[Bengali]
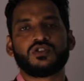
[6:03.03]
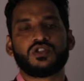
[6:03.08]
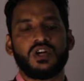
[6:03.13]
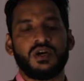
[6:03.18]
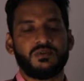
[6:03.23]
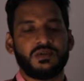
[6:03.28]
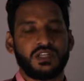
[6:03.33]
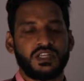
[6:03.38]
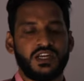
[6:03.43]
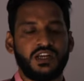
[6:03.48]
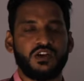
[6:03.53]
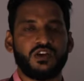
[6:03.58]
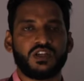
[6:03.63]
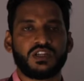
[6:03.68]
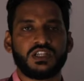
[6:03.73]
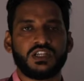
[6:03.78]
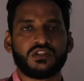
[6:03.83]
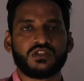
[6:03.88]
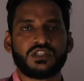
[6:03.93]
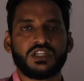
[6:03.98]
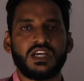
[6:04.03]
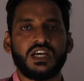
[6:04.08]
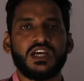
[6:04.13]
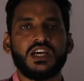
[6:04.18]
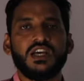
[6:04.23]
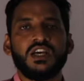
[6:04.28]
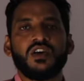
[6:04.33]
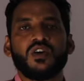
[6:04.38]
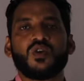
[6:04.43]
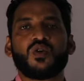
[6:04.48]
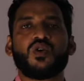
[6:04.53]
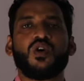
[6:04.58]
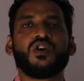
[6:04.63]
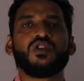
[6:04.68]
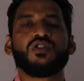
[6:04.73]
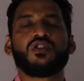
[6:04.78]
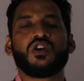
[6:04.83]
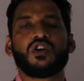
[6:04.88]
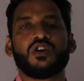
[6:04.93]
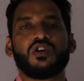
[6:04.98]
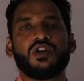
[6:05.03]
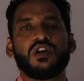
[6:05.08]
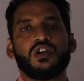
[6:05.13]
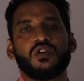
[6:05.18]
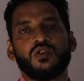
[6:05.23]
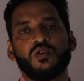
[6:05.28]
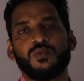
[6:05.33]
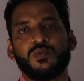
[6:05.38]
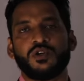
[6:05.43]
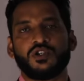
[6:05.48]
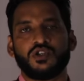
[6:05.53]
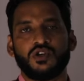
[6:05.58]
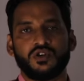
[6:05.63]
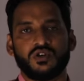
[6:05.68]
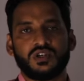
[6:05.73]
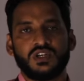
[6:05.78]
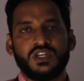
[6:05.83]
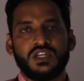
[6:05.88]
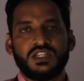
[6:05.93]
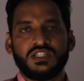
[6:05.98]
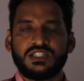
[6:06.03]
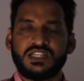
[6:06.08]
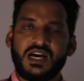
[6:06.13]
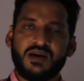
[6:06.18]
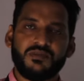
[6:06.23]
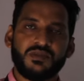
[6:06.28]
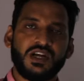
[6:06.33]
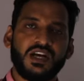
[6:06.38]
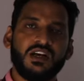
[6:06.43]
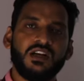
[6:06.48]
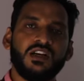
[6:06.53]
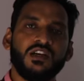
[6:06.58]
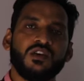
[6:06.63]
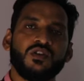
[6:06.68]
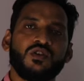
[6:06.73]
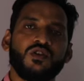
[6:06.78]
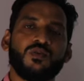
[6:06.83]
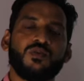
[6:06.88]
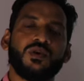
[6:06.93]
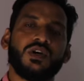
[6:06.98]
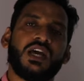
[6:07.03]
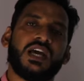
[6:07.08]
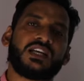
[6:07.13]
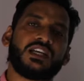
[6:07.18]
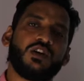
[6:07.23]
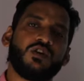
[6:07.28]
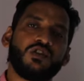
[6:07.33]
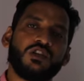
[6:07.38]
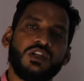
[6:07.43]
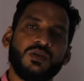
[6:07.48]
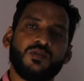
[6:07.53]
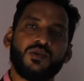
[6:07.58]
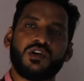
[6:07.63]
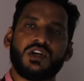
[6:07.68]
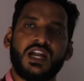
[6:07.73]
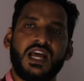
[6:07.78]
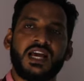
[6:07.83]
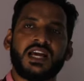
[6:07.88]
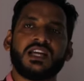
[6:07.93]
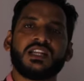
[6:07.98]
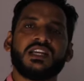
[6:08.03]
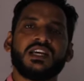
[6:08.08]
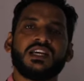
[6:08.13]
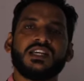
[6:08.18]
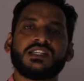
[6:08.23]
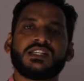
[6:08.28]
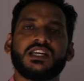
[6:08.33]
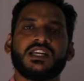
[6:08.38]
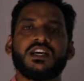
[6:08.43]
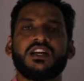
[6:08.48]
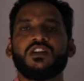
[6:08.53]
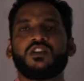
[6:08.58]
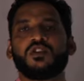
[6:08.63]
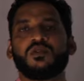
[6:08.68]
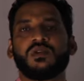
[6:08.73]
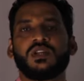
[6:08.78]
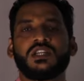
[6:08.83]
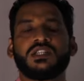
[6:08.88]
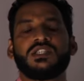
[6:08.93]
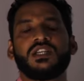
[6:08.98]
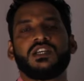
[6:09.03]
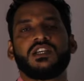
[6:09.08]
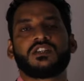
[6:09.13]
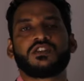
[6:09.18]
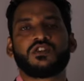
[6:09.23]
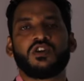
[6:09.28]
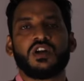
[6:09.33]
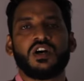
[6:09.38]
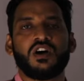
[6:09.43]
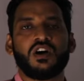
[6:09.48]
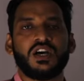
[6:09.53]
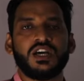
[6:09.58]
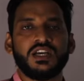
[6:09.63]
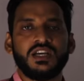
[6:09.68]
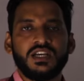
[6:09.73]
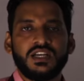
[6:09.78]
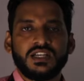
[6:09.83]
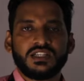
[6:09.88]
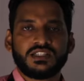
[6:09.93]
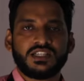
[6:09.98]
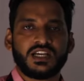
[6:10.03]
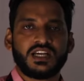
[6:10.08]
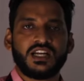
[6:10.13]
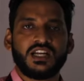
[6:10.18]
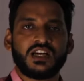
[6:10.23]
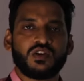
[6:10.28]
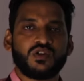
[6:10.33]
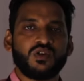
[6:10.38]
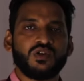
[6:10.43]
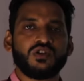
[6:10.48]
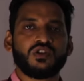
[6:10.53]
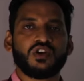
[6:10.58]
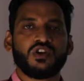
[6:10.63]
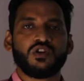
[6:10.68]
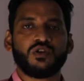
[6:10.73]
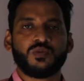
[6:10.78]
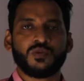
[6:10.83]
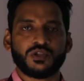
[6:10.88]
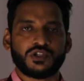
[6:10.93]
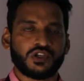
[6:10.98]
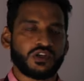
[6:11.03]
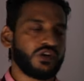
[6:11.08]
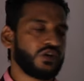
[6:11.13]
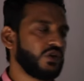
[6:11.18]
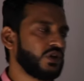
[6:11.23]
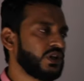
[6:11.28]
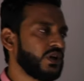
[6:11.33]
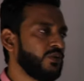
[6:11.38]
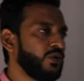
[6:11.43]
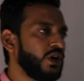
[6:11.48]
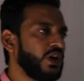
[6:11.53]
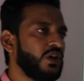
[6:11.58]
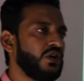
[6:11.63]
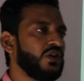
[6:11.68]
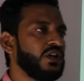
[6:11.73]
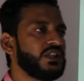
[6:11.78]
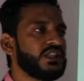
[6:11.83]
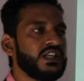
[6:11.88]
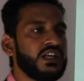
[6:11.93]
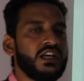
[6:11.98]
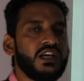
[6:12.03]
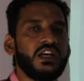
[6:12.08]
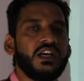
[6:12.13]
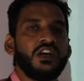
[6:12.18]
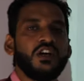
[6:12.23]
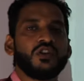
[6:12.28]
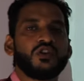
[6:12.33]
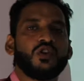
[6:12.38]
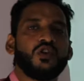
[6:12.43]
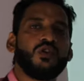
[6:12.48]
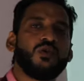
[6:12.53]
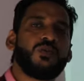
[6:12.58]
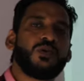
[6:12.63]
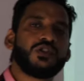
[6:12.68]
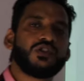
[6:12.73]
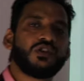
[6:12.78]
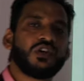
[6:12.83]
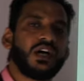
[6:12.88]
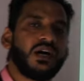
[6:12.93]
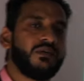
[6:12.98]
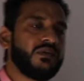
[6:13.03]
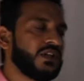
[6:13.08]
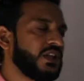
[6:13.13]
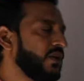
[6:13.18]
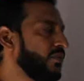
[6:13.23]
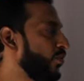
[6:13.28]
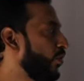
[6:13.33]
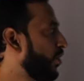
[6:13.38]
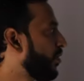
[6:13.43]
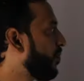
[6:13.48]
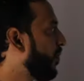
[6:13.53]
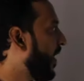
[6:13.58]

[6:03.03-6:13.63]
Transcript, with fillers: অংশ আমাদের এই অধ্যায় হচ্ছে কোন ধরনের উপযোগ যে আমরা একটা উদ্দীপক লেখা থাকে সেখানে তোমাদের জিজ্ঞেস করা হয় যেখানে কোন ধরনের উপযোগের কথা বলা হয়েছে তো উপযোগ আমাদের মোট